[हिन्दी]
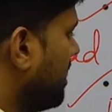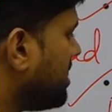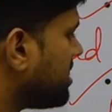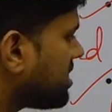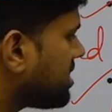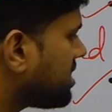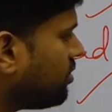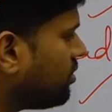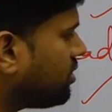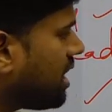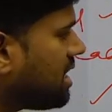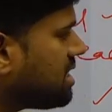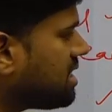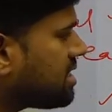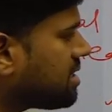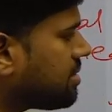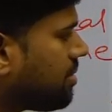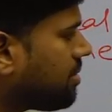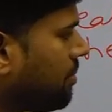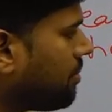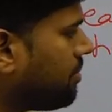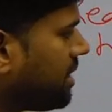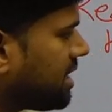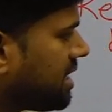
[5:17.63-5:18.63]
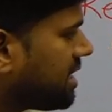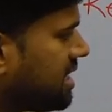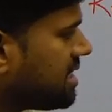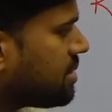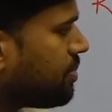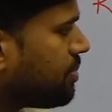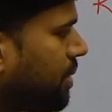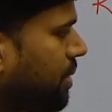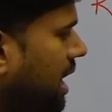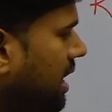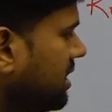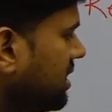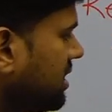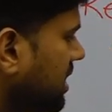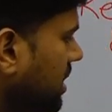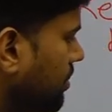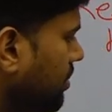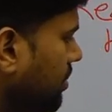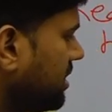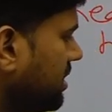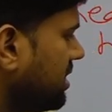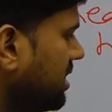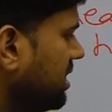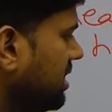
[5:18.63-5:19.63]
संविधान सभा में किस प्रांत के
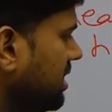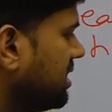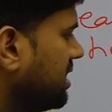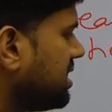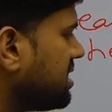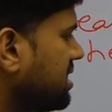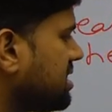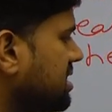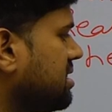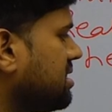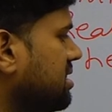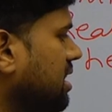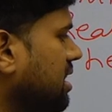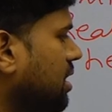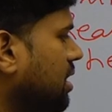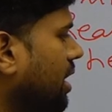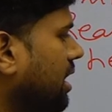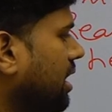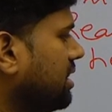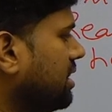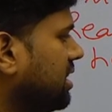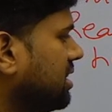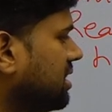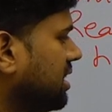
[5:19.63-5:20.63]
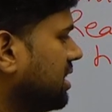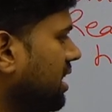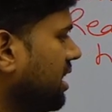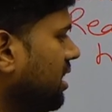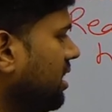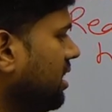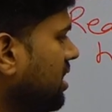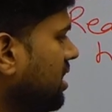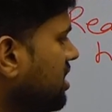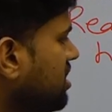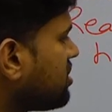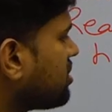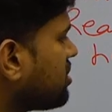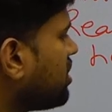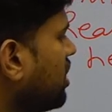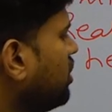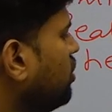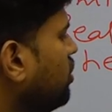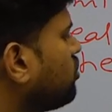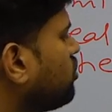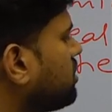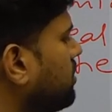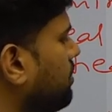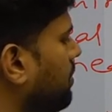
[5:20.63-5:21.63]
प्रतिनिधि सर्वाधिक थे
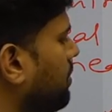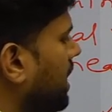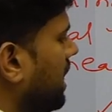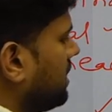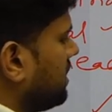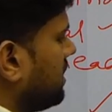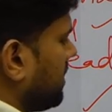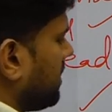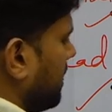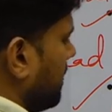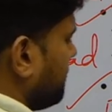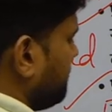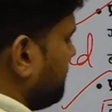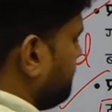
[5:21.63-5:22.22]
संयुक्त प्रांत के